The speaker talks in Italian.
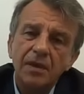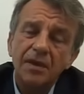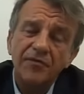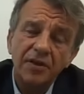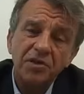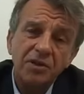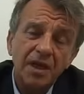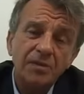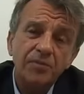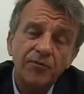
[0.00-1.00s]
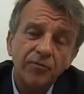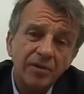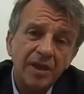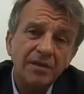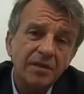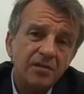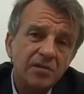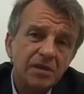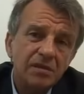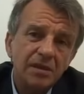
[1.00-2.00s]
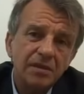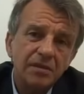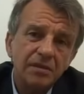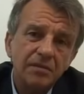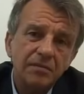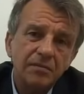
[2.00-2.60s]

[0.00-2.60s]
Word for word: La felicità è sprofondare dentro se stessi.